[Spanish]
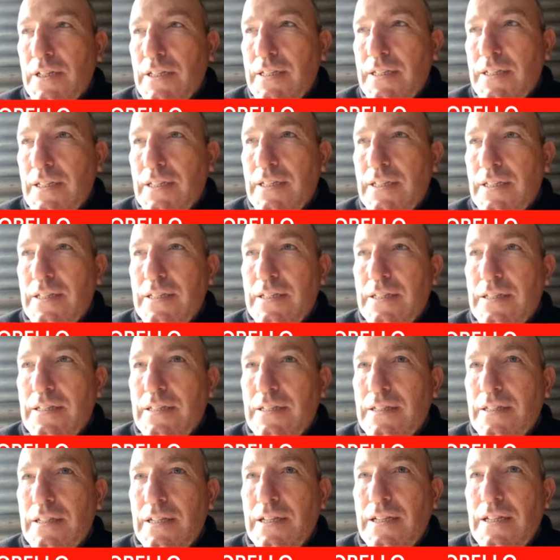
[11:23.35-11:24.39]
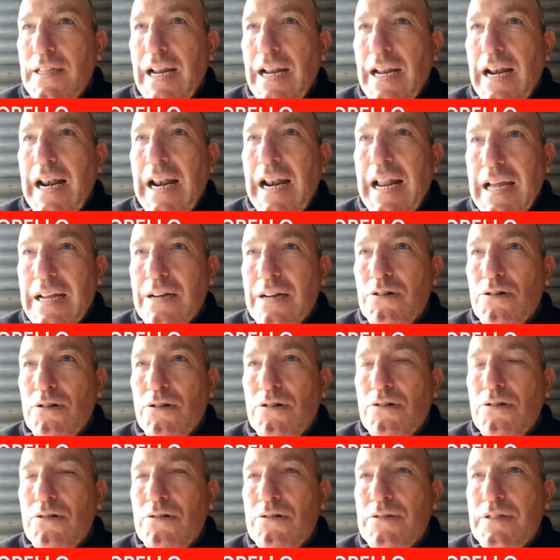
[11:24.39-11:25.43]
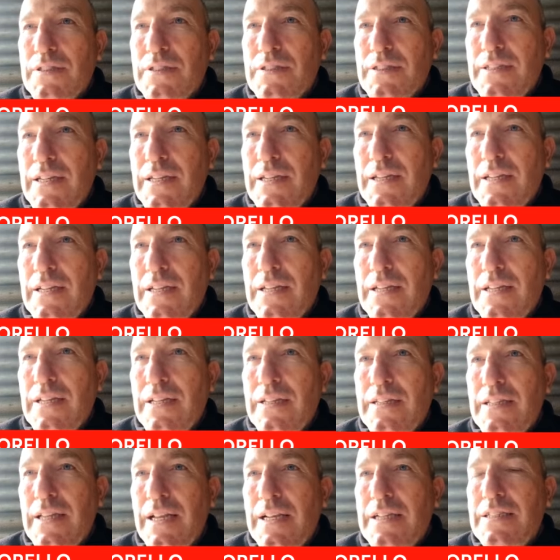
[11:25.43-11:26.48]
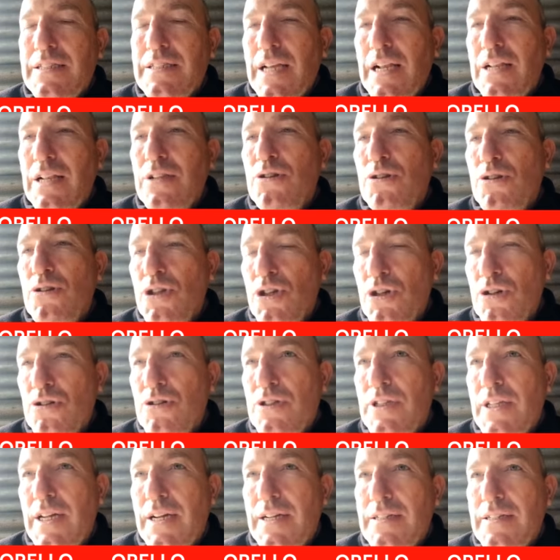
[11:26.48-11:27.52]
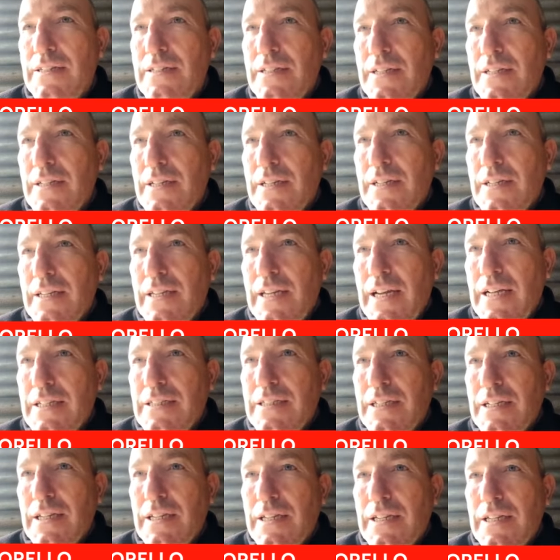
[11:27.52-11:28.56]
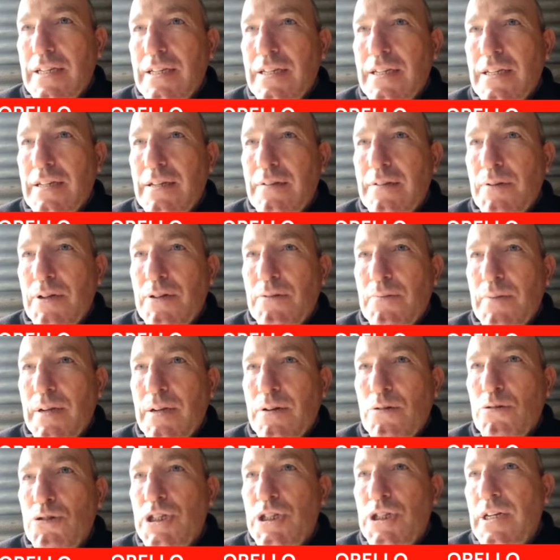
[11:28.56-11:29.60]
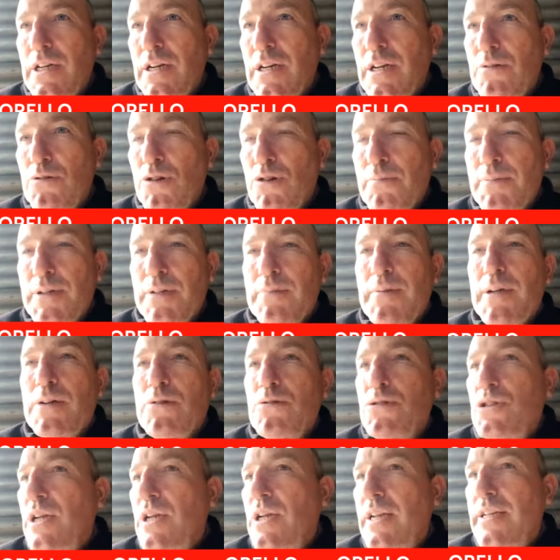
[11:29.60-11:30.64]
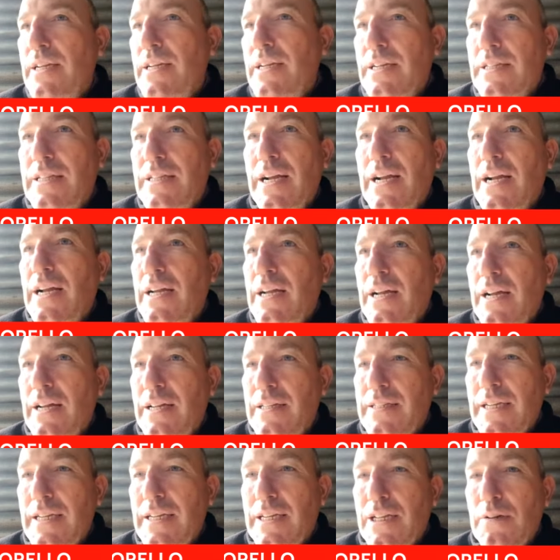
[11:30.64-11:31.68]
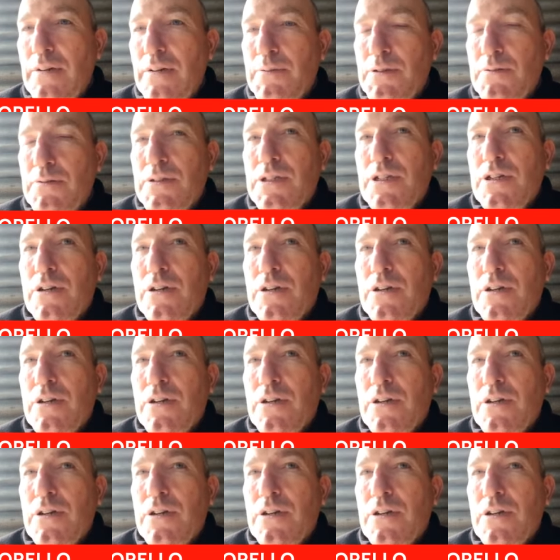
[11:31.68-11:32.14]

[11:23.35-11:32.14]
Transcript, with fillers: del largo, del salto de onda que hace que, bueno, me escuchen en Europa y no me escuche alguien que está acá a 10 kilómetros.